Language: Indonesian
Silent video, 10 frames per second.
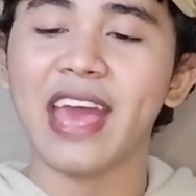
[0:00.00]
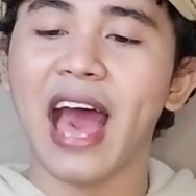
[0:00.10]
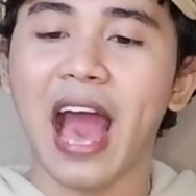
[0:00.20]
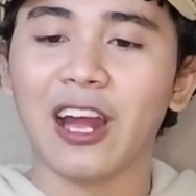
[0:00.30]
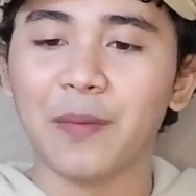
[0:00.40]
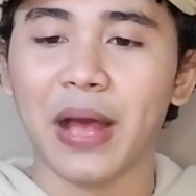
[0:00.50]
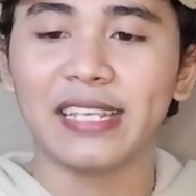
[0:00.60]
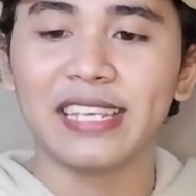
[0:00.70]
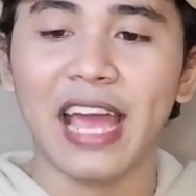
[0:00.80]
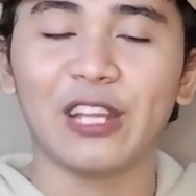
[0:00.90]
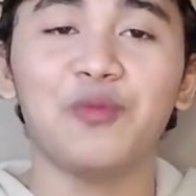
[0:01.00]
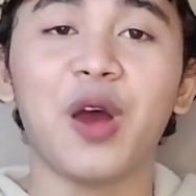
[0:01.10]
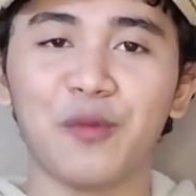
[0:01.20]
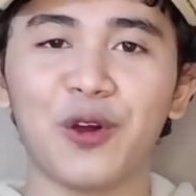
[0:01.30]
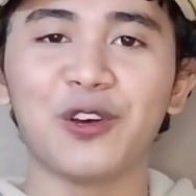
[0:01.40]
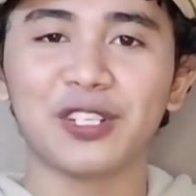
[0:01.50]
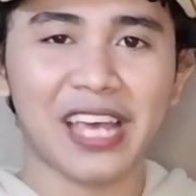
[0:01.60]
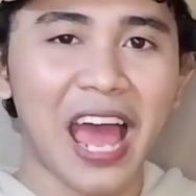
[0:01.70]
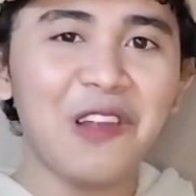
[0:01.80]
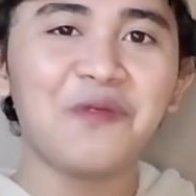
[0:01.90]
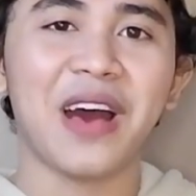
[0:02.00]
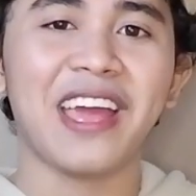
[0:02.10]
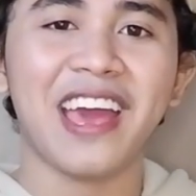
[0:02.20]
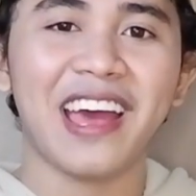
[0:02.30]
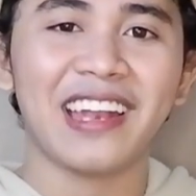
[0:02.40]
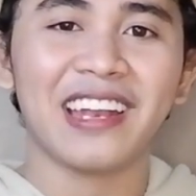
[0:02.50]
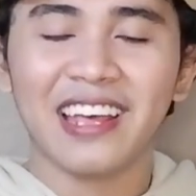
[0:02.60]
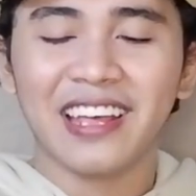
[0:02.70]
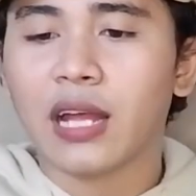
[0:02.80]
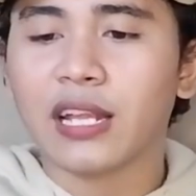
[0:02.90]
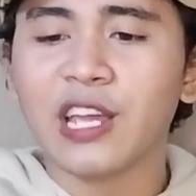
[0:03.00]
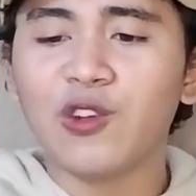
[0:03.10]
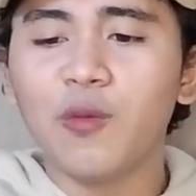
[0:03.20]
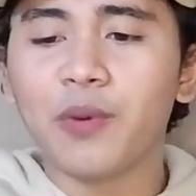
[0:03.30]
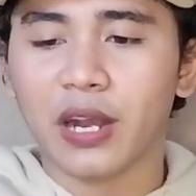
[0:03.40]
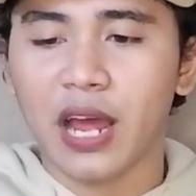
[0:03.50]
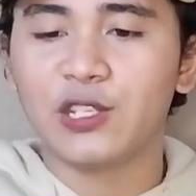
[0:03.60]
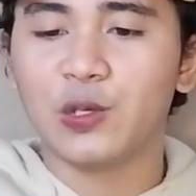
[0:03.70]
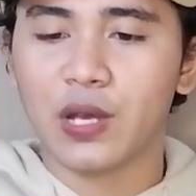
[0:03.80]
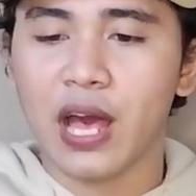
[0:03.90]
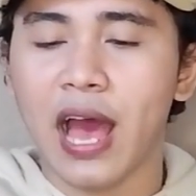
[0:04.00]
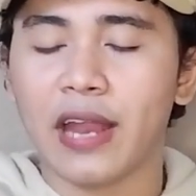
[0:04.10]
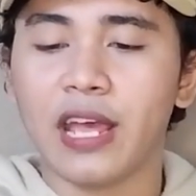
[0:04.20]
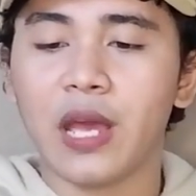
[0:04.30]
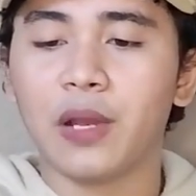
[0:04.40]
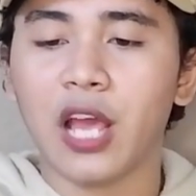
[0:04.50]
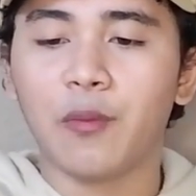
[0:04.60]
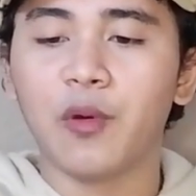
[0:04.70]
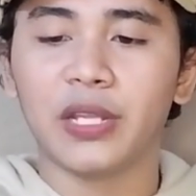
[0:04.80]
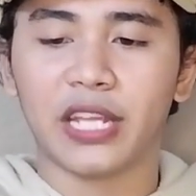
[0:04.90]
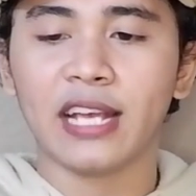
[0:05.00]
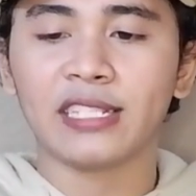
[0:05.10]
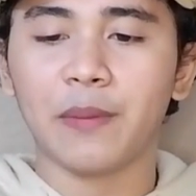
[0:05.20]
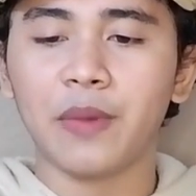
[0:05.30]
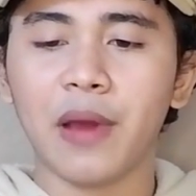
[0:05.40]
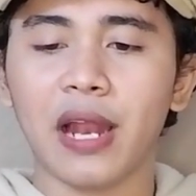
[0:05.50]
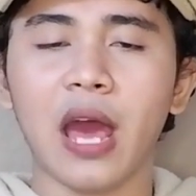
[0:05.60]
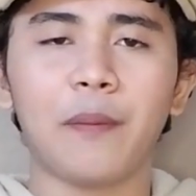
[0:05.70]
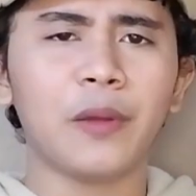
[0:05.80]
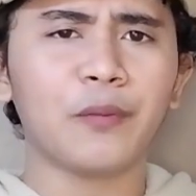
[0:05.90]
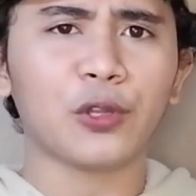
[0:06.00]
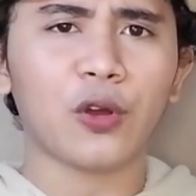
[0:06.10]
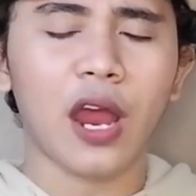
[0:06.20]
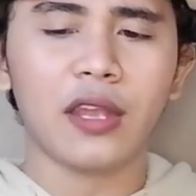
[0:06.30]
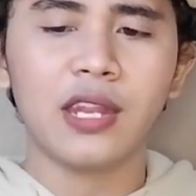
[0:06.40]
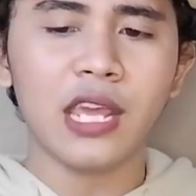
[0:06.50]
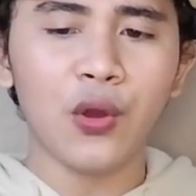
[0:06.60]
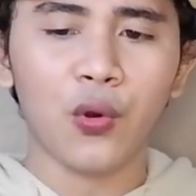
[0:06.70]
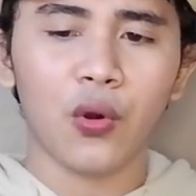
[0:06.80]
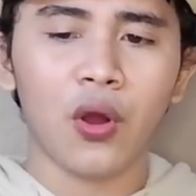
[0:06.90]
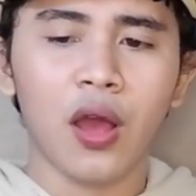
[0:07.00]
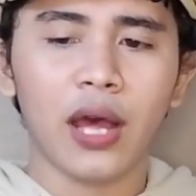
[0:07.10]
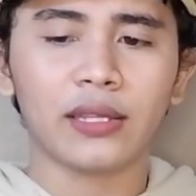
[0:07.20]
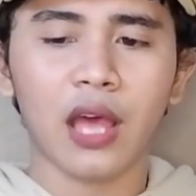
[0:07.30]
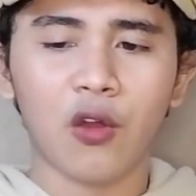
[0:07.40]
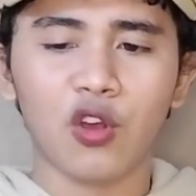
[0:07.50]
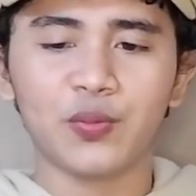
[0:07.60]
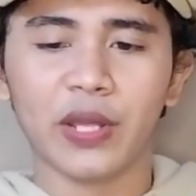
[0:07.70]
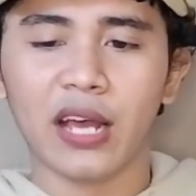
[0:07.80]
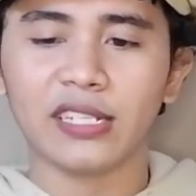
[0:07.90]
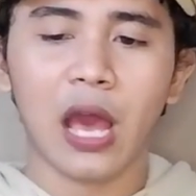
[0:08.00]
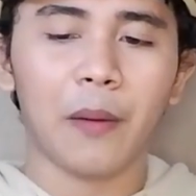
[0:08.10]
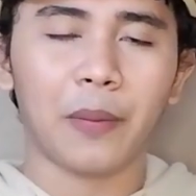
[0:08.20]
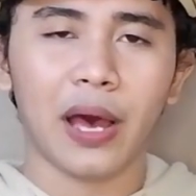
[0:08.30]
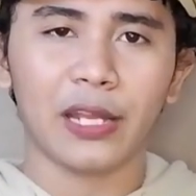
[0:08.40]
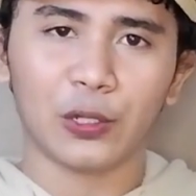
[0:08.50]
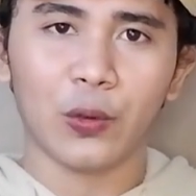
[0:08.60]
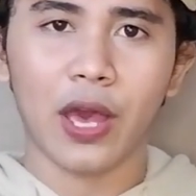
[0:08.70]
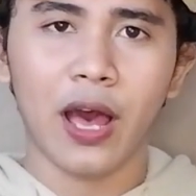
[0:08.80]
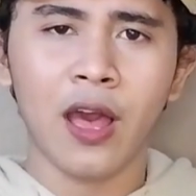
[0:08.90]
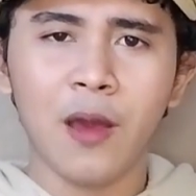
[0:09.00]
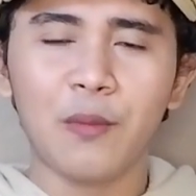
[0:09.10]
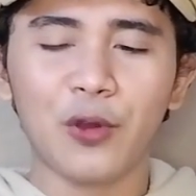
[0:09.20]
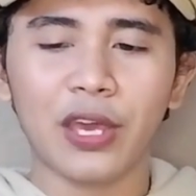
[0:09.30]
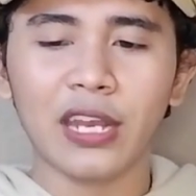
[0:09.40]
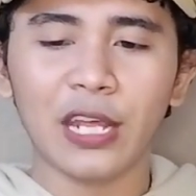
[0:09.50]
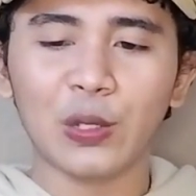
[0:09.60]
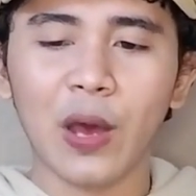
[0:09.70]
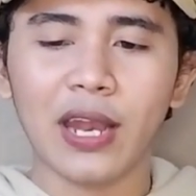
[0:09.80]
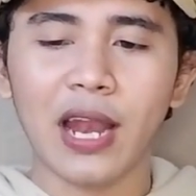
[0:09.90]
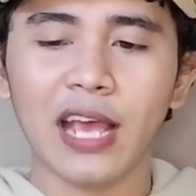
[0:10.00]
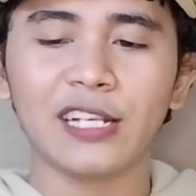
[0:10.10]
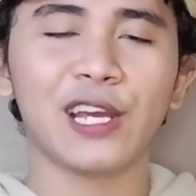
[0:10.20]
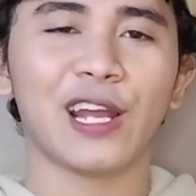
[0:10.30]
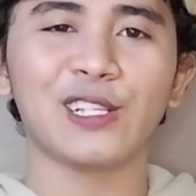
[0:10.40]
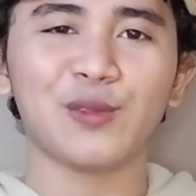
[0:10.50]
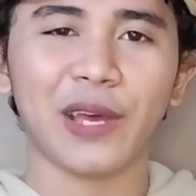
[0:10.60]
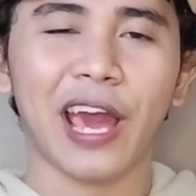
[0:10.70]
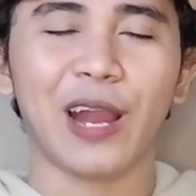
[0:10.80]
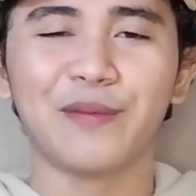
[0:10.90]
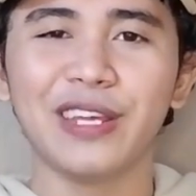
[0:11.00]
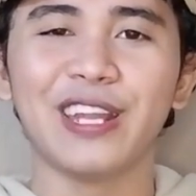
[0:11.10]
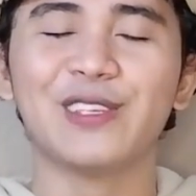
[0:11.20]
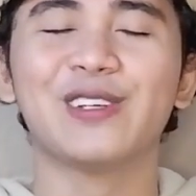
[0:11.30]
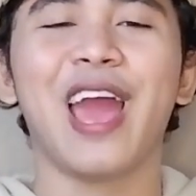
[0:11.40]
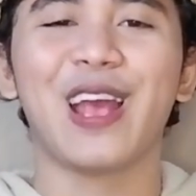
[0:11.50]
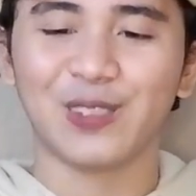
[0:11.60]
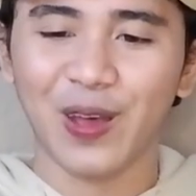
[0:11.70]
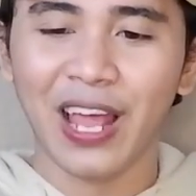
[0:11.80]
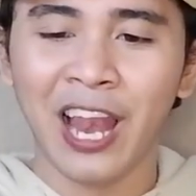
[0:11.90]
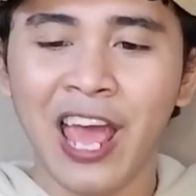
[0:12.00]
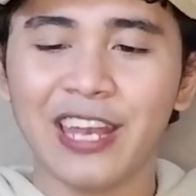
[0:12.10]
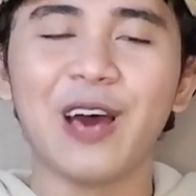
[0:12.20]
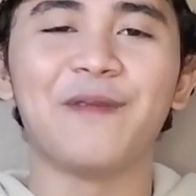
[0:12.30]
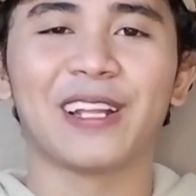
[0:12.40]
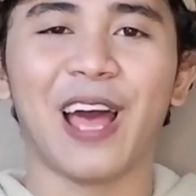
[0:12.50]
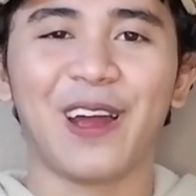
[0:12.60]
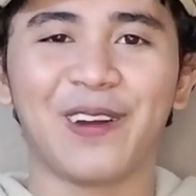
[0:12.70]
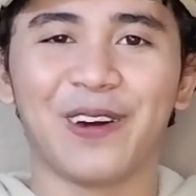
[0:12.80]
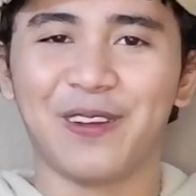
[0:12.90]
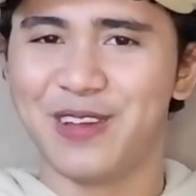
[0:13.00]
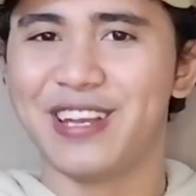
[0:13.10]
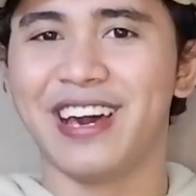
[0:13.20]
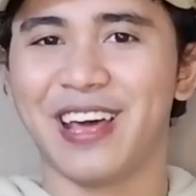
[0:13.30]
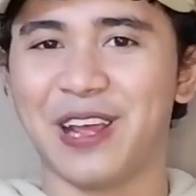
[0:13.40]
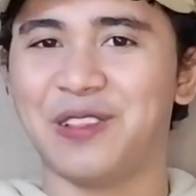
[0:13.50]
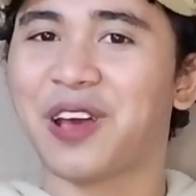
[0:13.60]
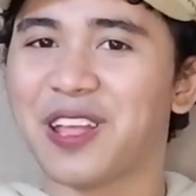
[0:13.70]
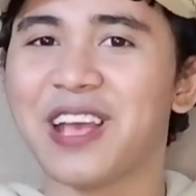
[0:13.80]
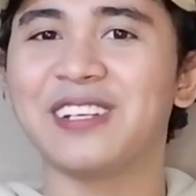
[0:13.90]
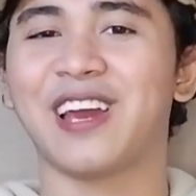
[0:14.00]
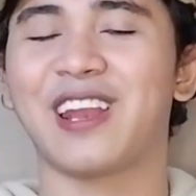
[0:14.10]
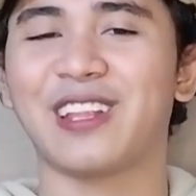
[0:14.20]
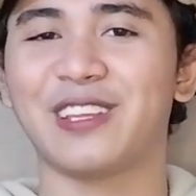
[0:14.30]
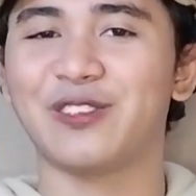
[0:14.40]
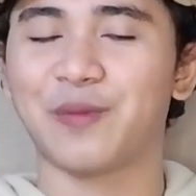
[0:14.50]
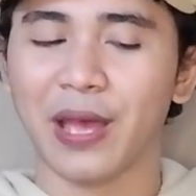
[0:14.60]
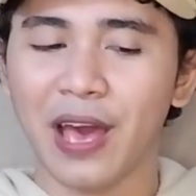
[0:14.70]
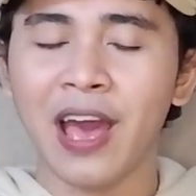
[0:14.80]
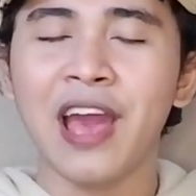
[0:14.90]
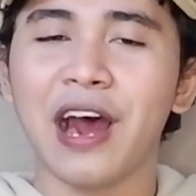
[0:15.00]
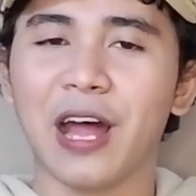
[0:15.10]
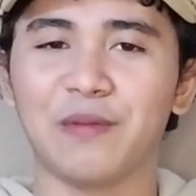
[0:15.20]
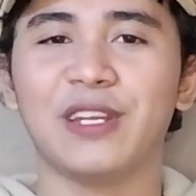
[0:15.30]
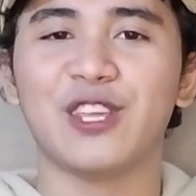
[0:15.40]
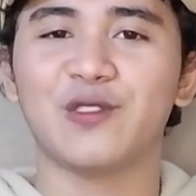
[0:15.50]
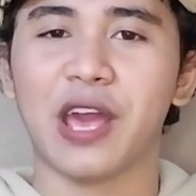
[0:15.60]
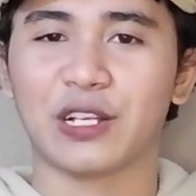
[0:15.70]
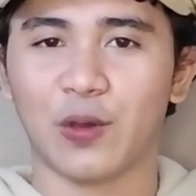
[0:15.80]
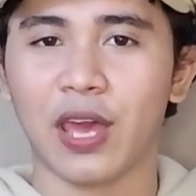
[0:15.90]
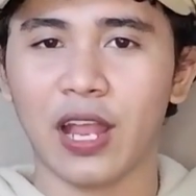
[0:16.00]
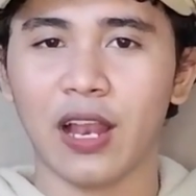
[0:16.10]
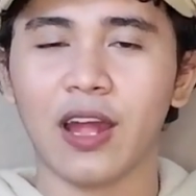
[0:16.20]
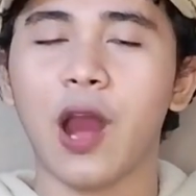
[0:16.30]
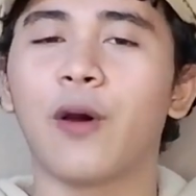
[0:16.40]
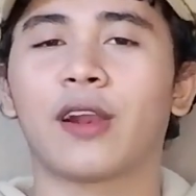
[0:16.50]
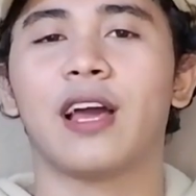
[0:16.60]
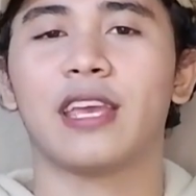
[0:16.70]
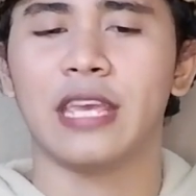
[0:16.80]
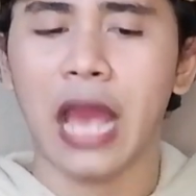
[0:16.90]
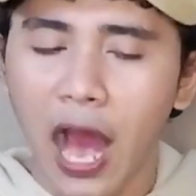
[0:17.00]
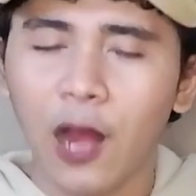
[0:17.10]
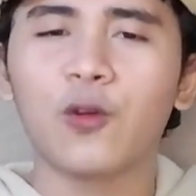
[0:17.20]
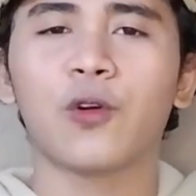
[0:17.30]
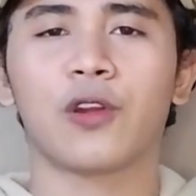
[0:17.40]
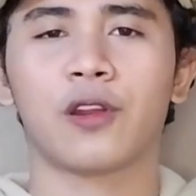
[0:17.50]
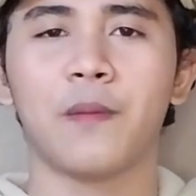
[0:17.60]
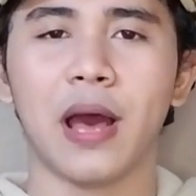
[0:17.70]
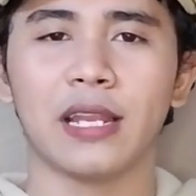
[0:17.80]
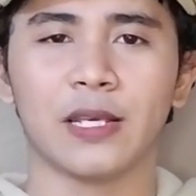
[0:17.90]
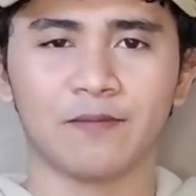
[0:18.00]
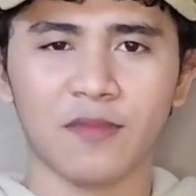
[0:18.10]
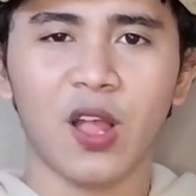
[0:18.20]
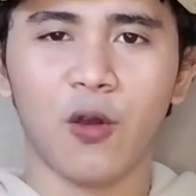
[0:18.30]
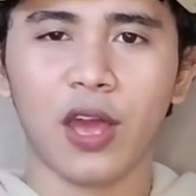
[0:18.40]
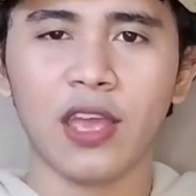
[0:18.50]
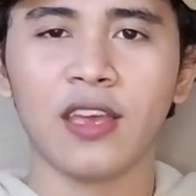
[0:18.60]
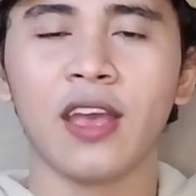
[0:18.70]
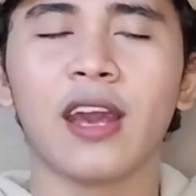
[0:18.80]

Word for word: ya anggap aja itu buat bonus kan lumayan. Katanya dulu pernah juga ada yang beli album BTS tapi malah dapat photocard Dio. Entah konspirasi apa itu ya. Mungkin itu adalah isyarat supaya ARMY dan juga EXO-L dapat akur. Bener, itu kayaknya isyarat nih supaya ARMY dan juga EXO-L nggak war lagi, akur kembali. Oke, okay?